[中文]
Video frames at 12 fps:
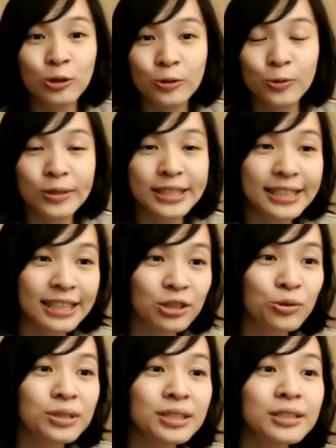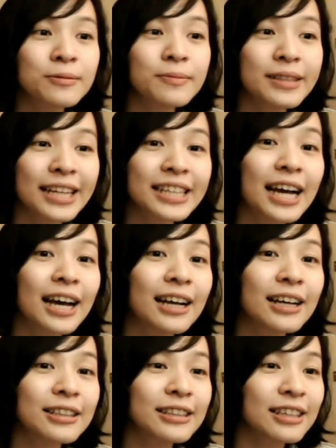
做一些就是大家